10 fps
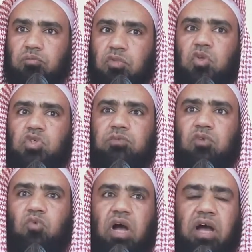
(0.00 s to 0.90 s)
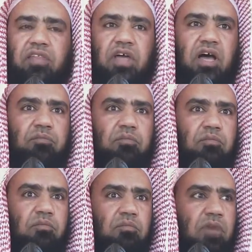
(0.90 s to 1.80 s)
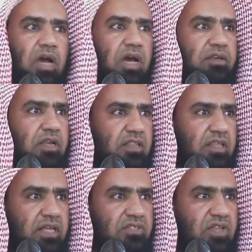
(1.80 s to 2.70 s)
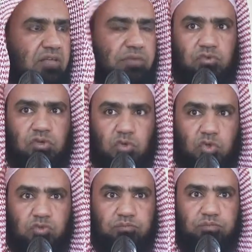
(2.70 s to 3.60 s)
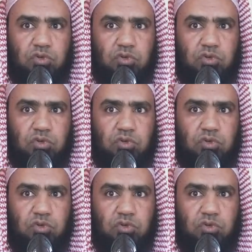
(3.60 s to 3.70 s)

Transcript: بنصب وعذاب مع أن الذي أنزل به النصب